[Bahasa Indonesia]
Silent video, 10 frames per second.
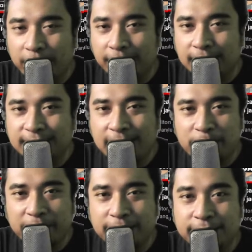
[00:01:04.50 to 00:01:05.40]
supaya kita
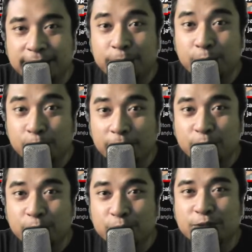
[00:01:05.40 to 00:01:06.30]
sampai di 10.000
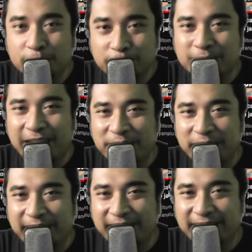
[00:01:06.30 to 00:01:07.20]

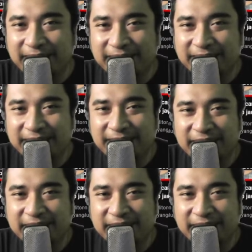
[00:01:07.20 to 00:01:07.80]
subscriber.